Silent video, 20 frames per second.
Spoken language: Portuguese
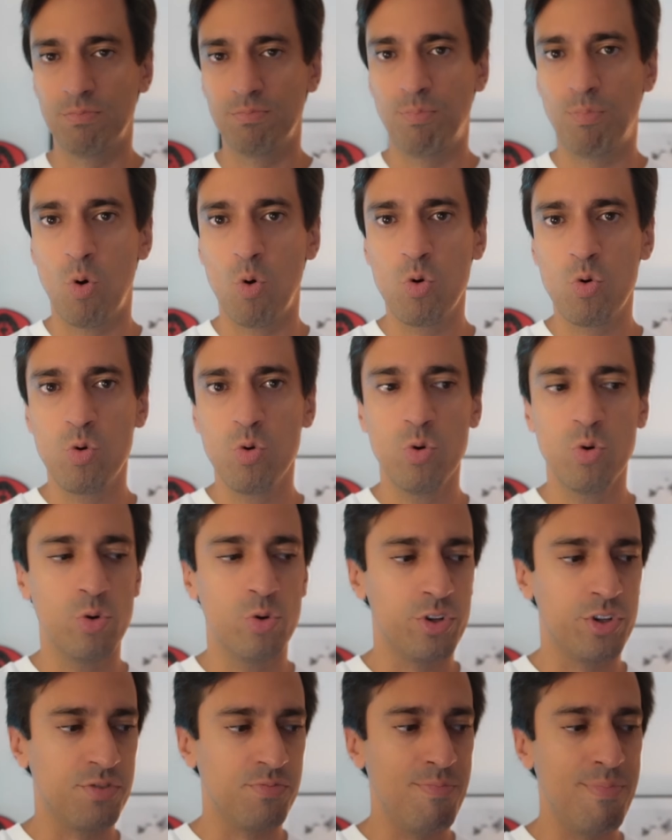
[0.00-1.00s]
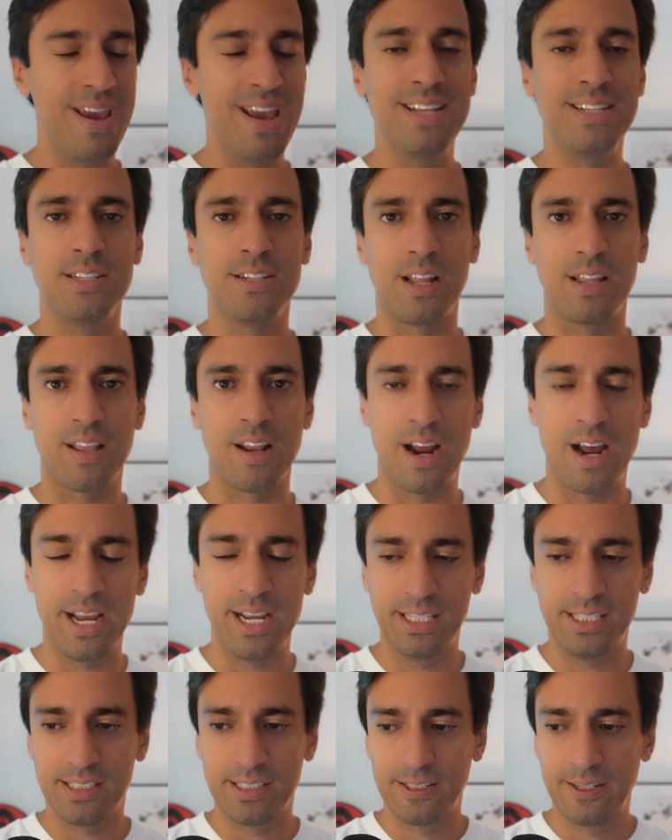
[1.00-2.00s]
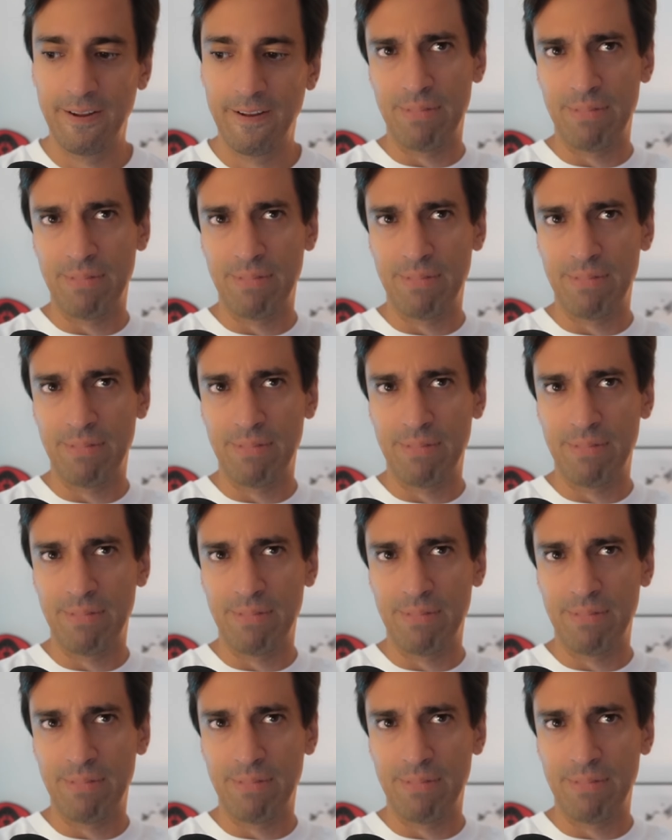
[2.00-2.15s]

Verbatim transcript: Poucos meses atrás,